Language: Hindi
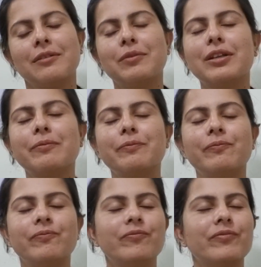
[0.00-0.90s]

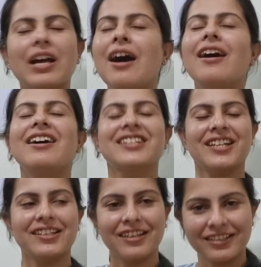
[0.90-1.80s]
मतलब हाँ
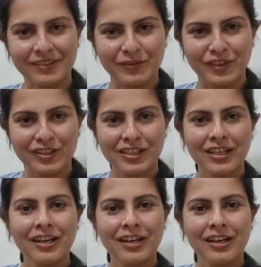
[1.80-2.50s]
अच्छा था सब कुछ